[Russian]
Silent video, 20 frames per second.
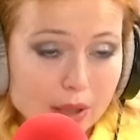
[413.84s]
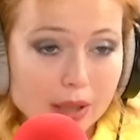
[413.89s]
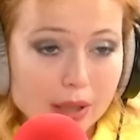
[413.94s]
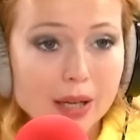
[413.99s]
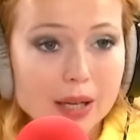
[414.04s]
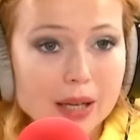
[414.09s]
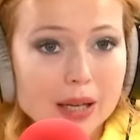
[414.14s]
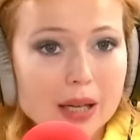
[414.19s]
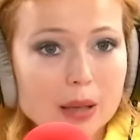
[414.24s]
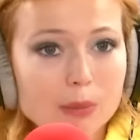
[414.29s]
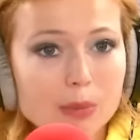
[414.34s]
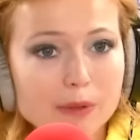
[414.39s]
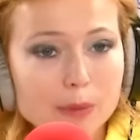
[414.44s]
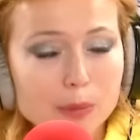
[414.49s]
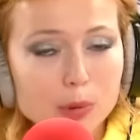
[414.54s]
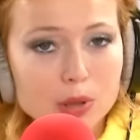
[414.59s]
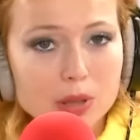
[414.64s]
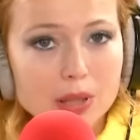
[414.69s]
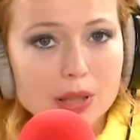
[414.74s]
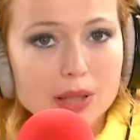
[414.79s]
Отныне ее
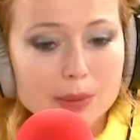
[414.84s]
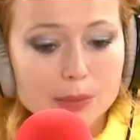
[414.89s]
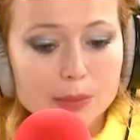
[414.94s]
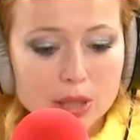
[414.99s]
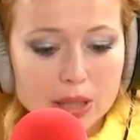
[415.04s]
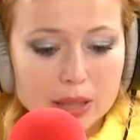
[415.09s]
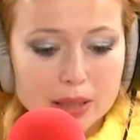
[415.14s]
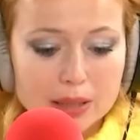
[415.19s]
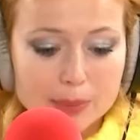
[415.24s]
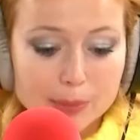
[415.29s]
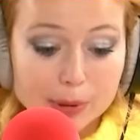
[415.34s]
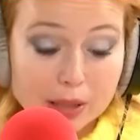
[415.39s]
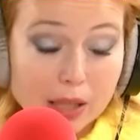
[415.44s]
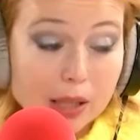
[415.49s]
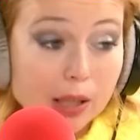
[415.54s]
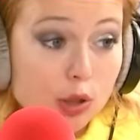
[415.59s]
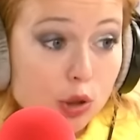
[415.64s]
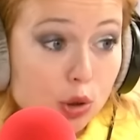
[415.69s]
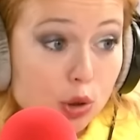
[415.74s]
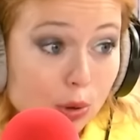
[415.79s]
расписание было
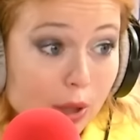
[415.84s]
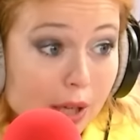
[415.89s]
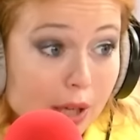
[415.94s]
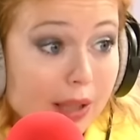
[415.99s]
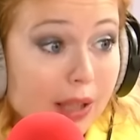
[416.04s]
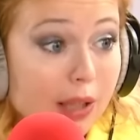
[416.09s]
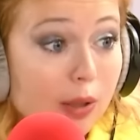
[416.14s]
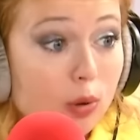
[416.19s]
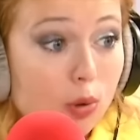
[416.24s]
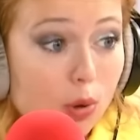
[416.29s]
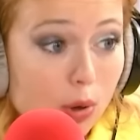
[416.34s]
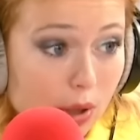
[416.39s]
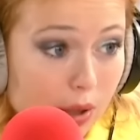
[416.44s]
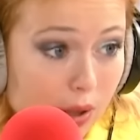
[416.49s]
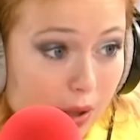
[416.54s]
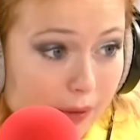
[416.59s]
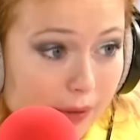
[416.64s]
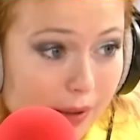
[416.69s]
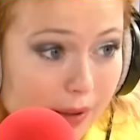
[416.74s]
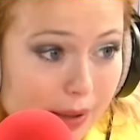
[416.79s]
полностью подчинено
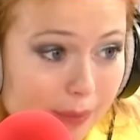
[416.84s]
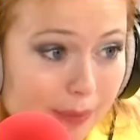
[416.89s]
дочери.